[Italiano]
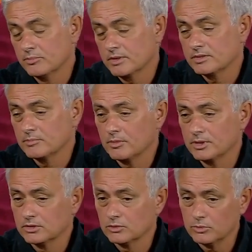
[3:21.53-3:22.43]

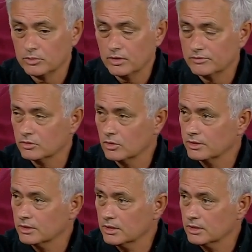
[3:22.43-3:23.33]
principalmente dopo la
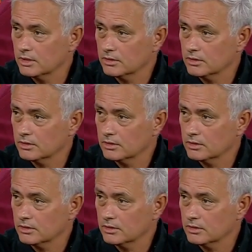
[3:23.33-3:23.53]
vittoria